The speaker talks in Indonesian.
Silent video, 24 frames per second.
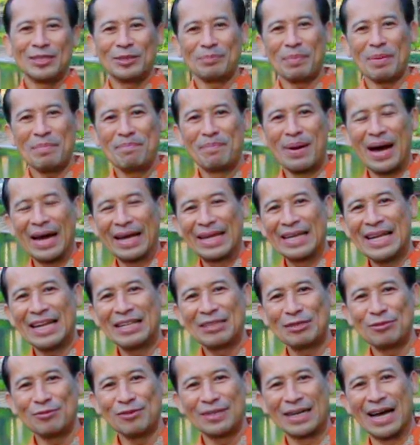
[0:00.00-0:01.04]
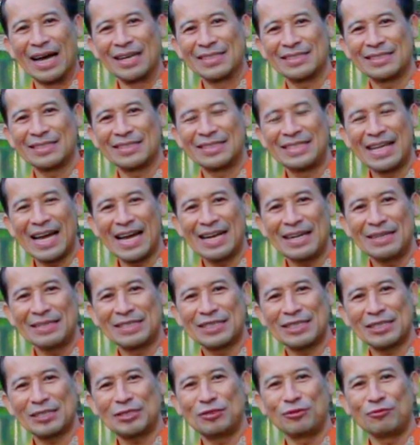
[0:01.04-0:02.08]
Pembagian tugas yang
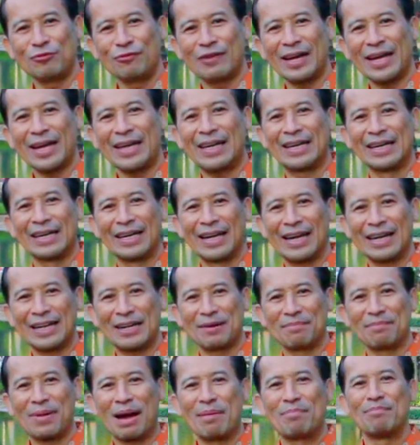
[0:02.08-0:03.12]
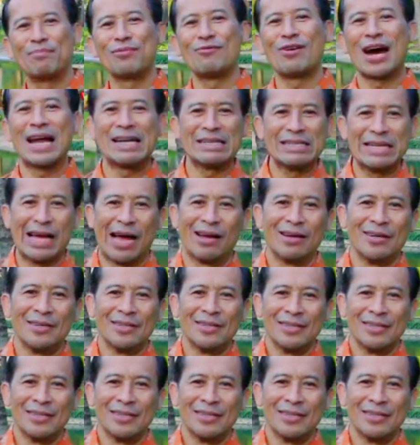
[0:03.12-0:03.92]
sesuai dengan kemampuannya